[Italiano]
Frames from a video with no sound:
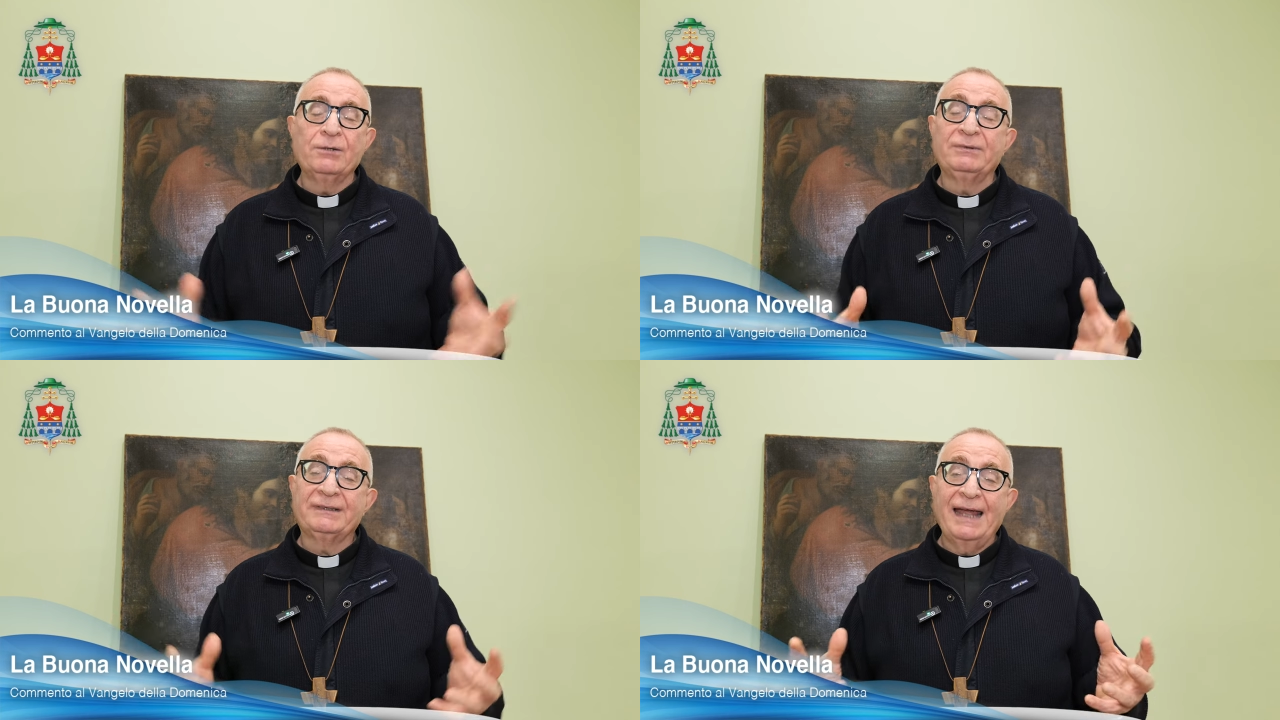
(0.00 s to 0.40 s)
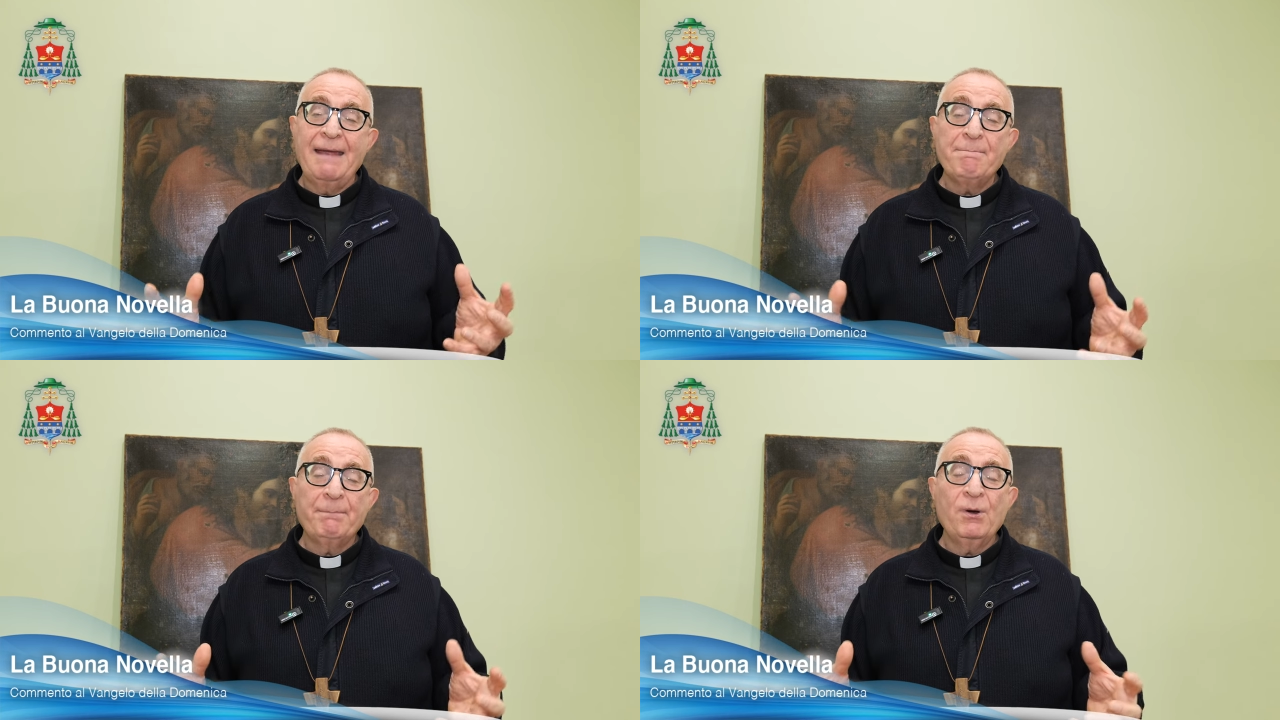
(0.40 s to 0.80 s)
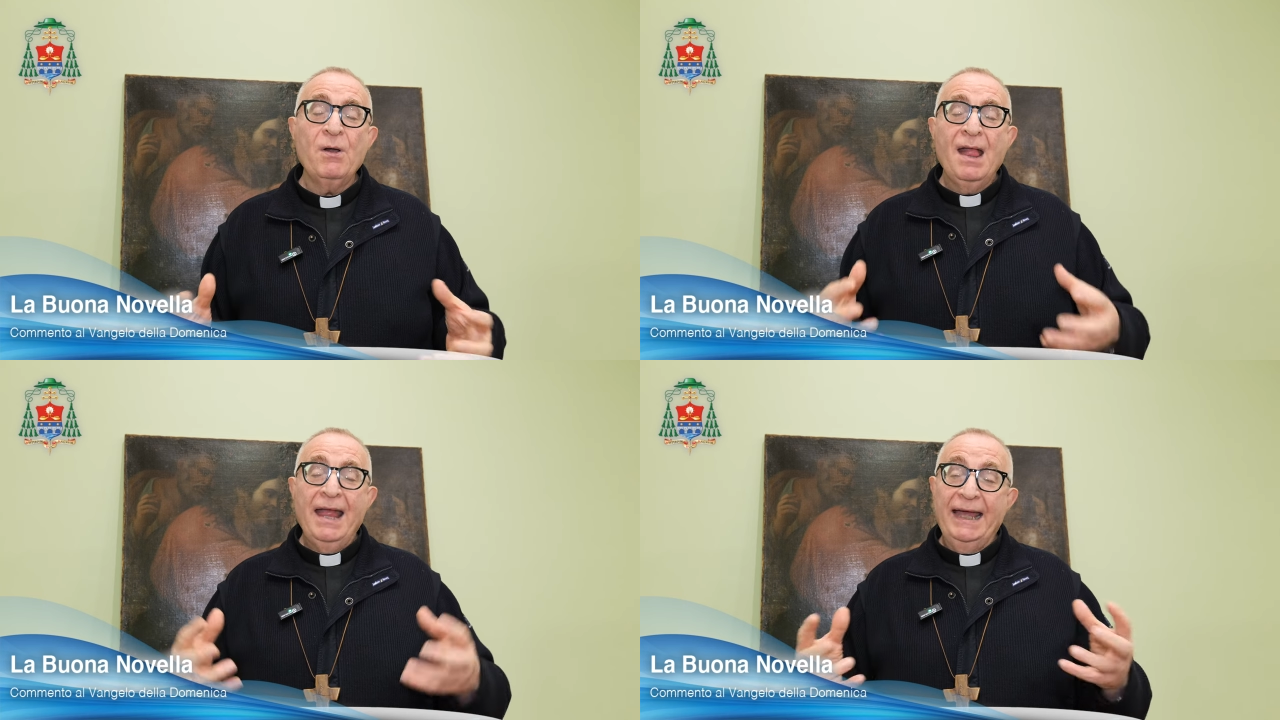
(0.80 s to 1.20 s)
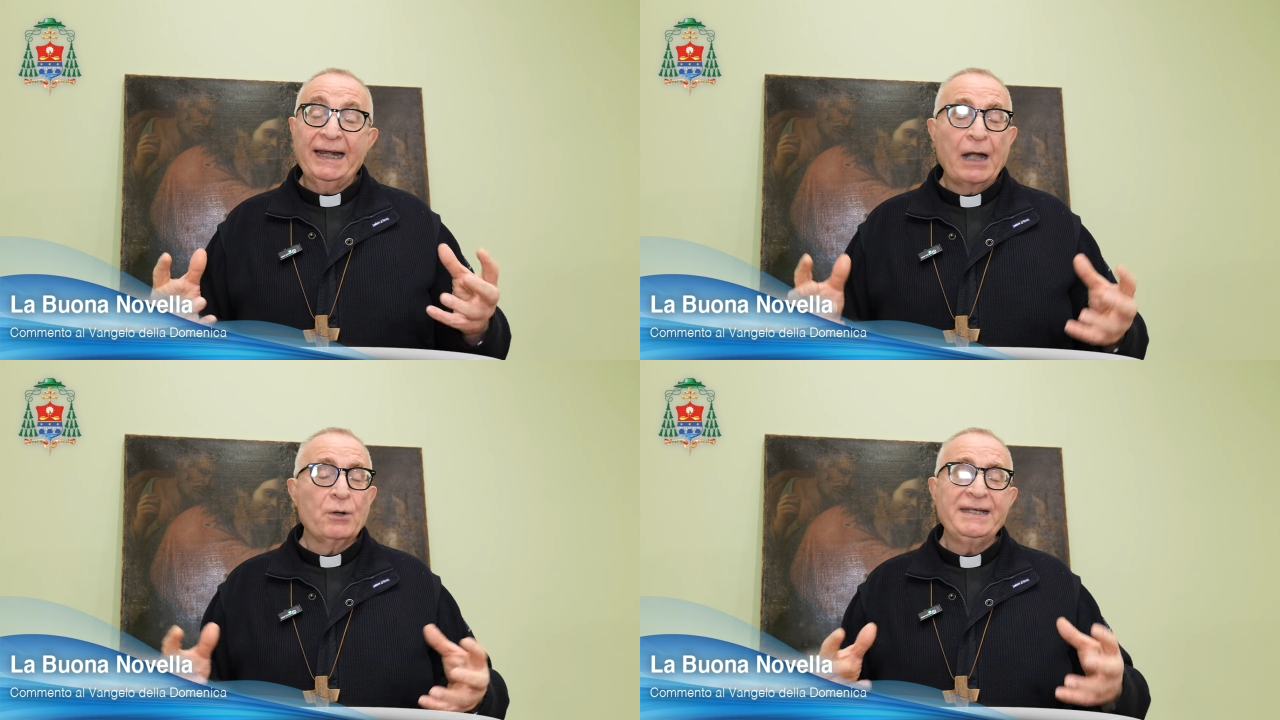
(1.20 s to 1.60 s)
di un tempo
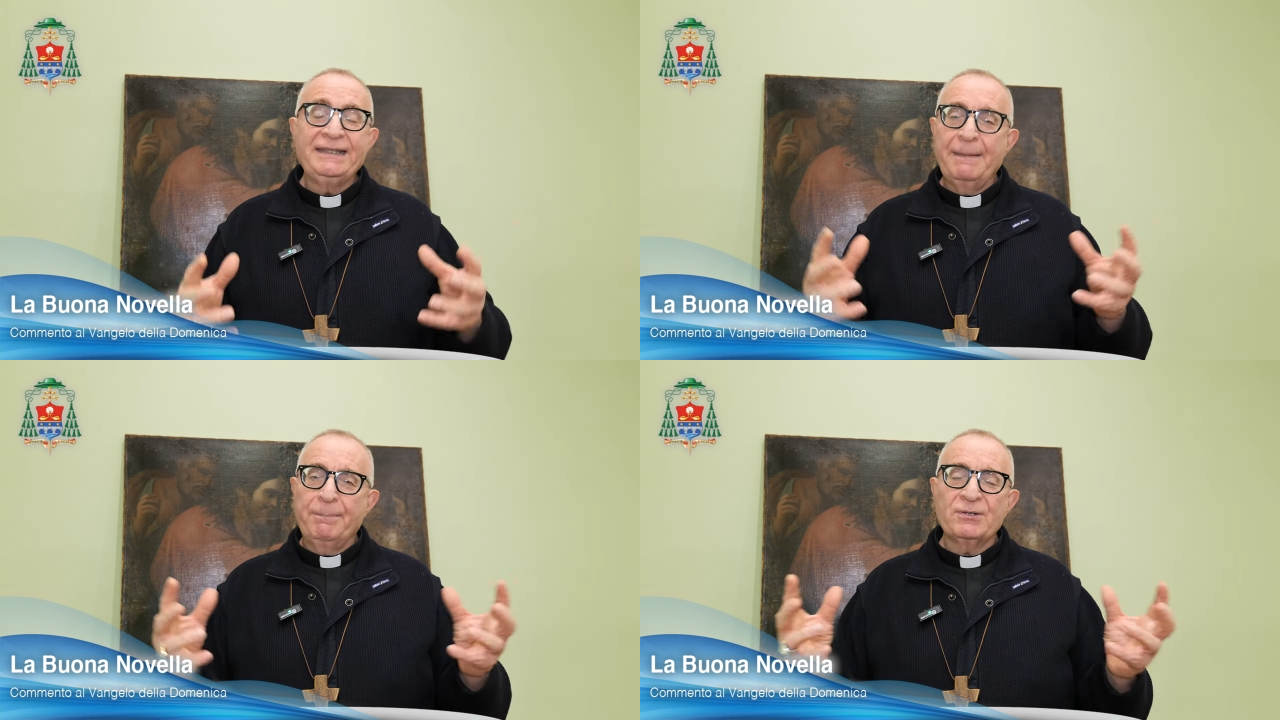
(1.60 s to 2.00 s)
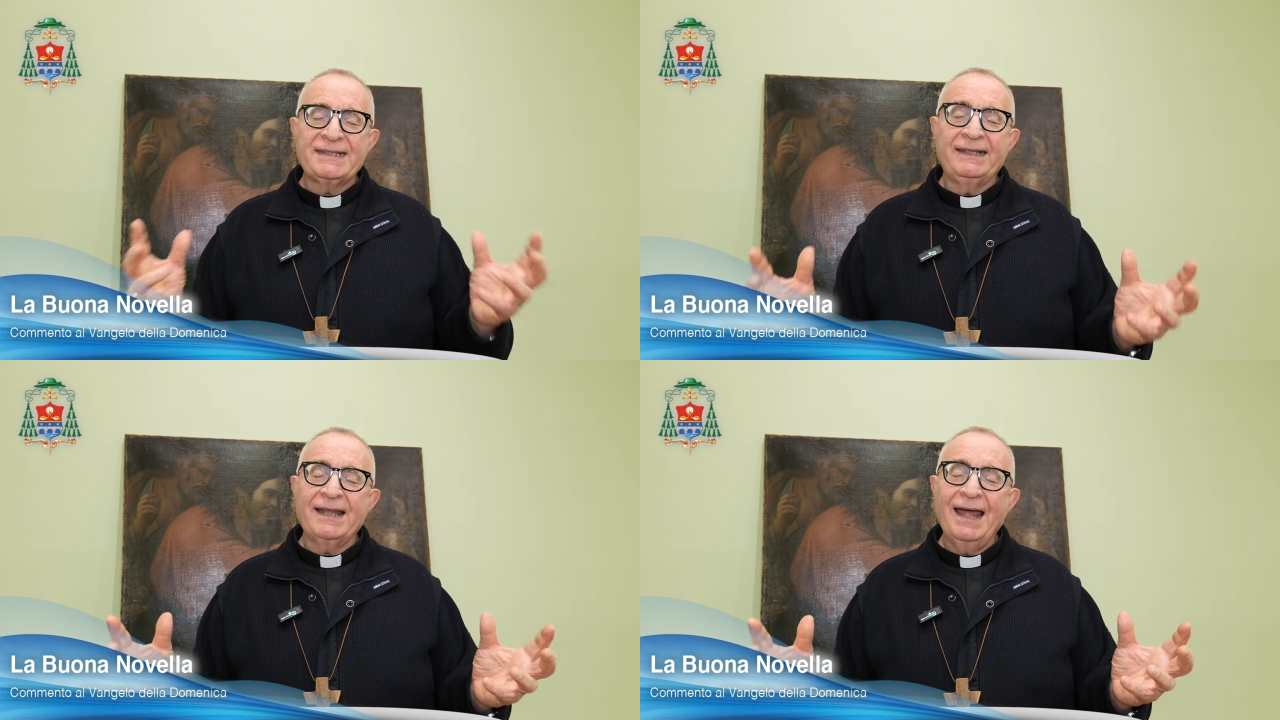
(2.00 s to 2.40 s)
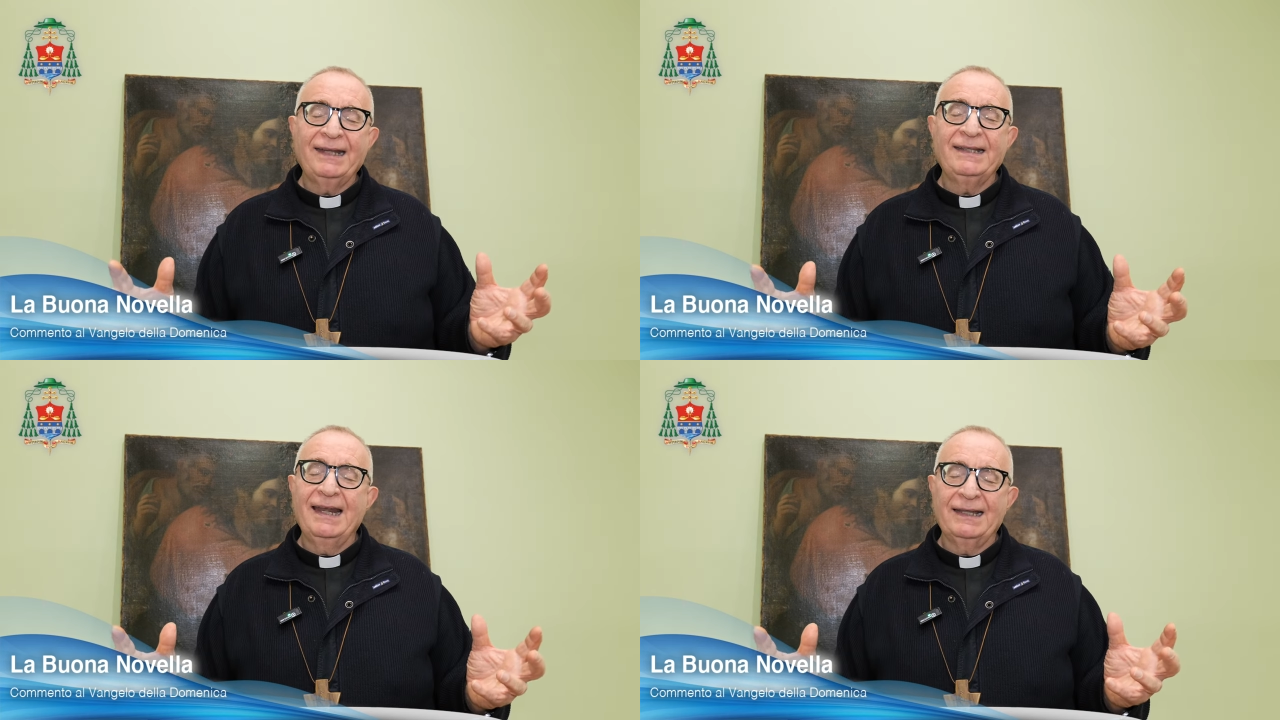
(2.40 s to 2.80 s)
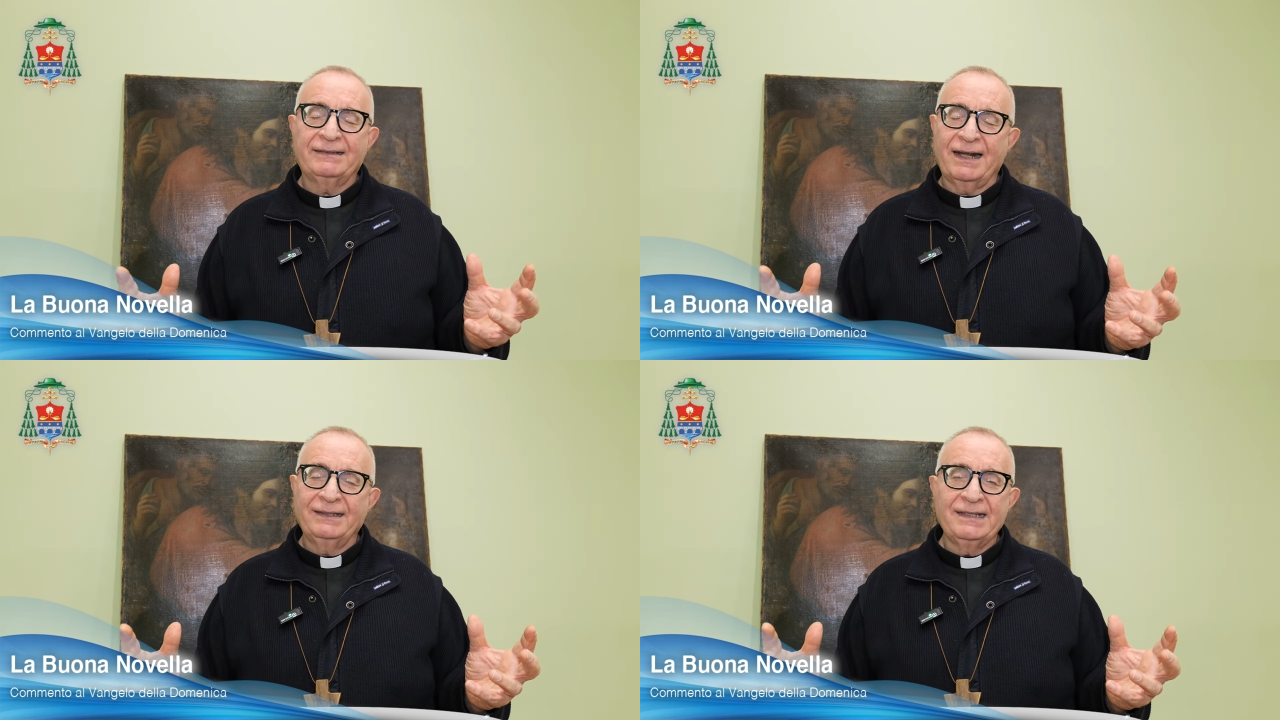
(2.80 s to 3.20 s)
erano i depositari della
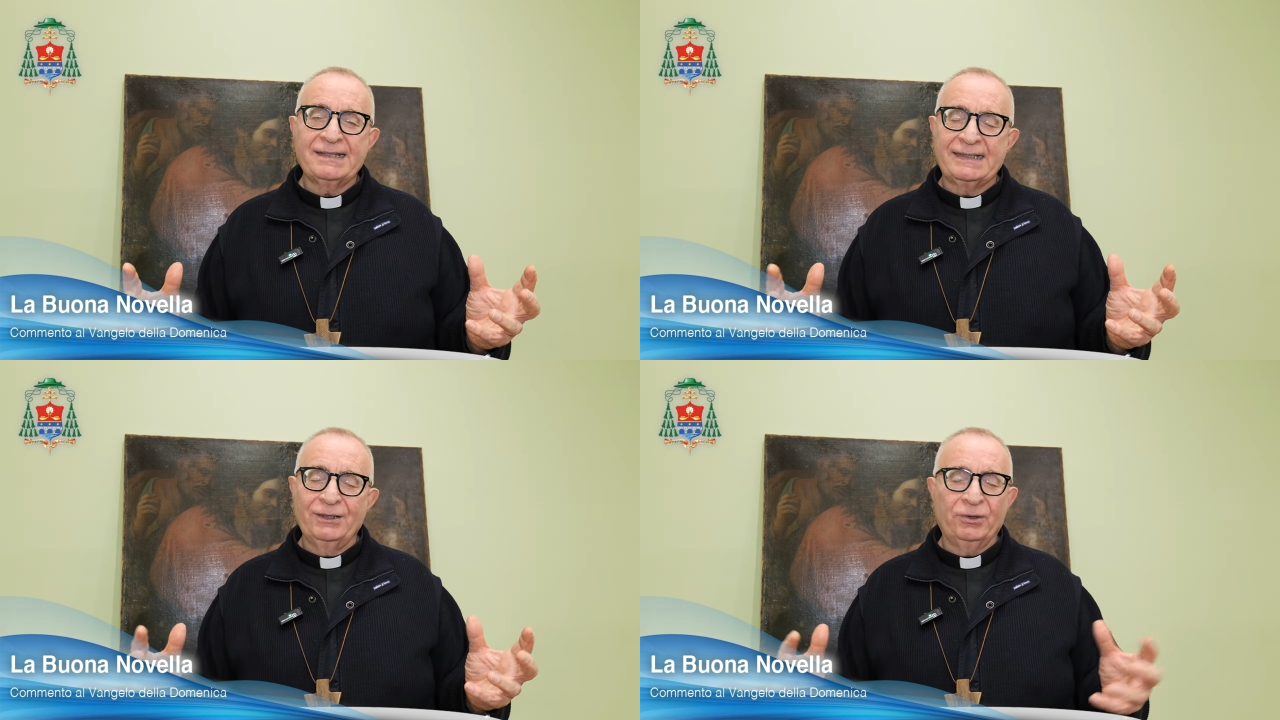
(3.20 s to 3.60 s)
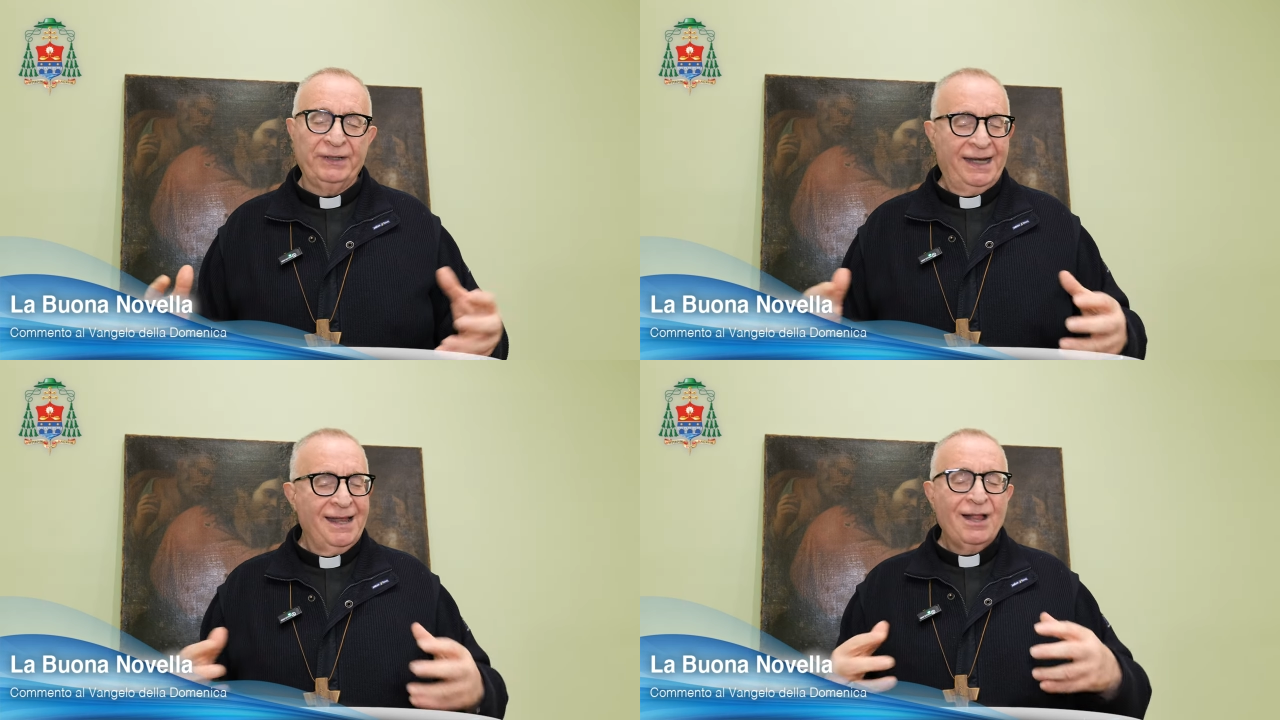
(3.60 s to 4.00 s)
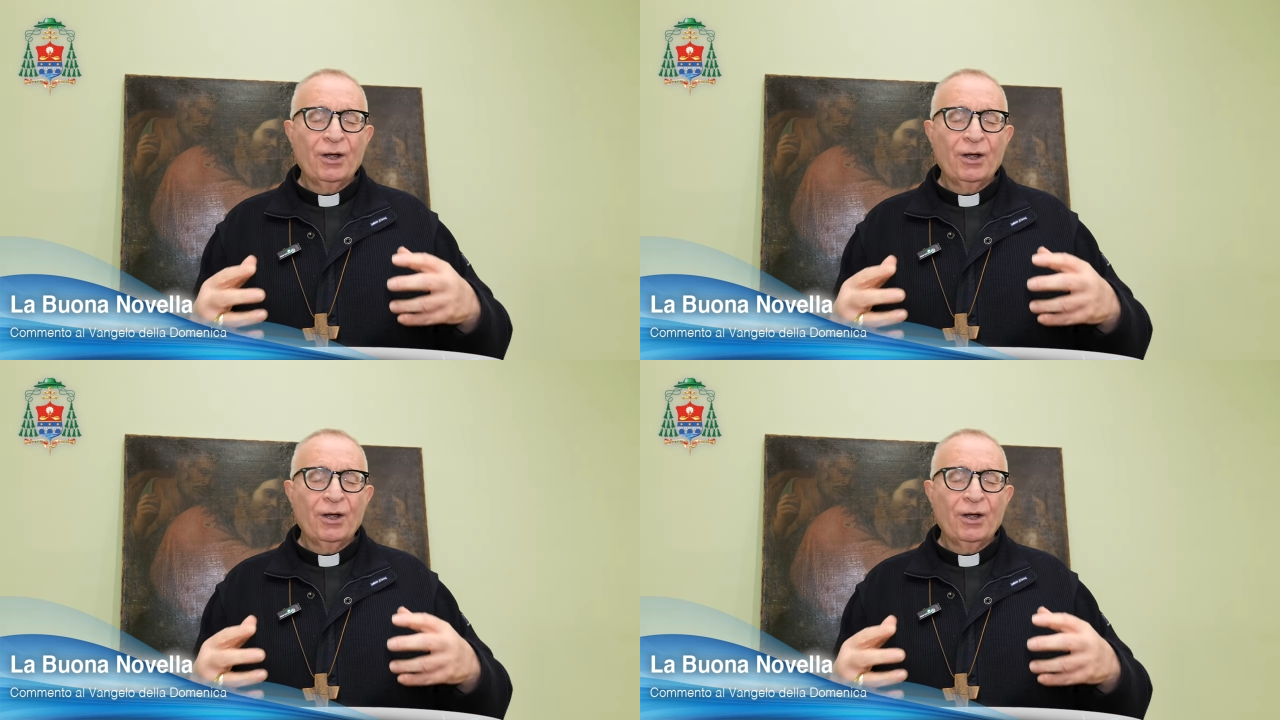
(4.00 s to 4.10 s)
tradizione,